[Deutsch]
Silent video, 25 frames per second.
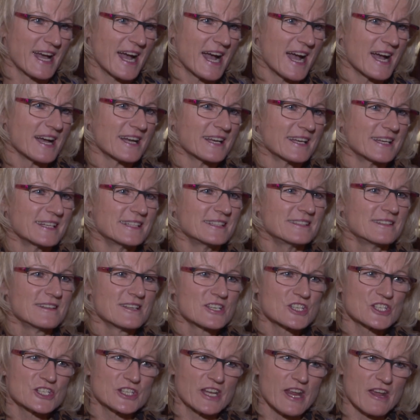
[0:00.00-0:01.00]
Karin,
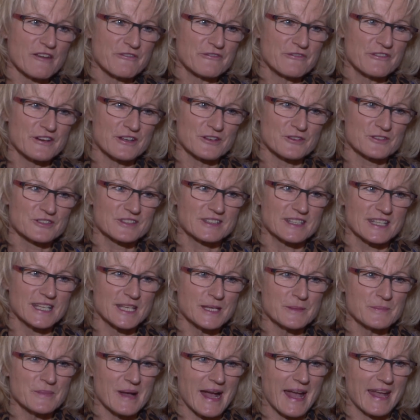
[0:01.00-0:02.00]
Stefan und
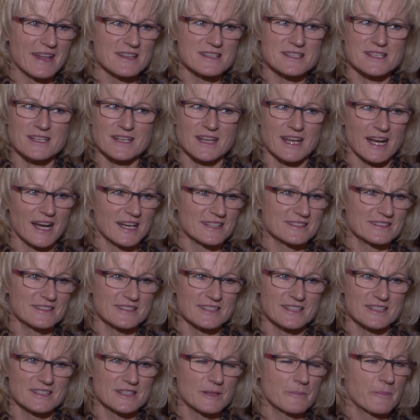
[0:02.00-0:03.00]
Team,
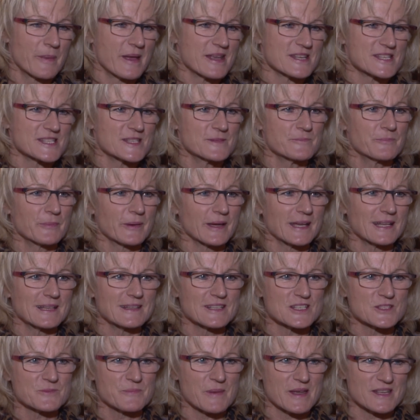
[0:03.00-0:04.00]
einzigartig, die besten Brillen,
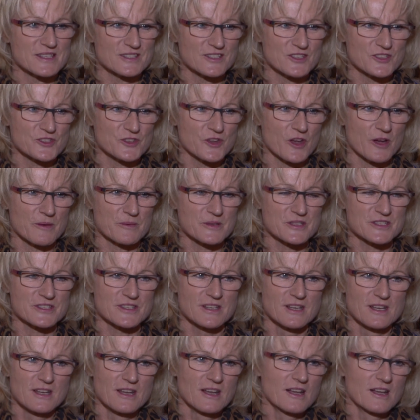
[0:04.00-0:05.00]
das beste Service,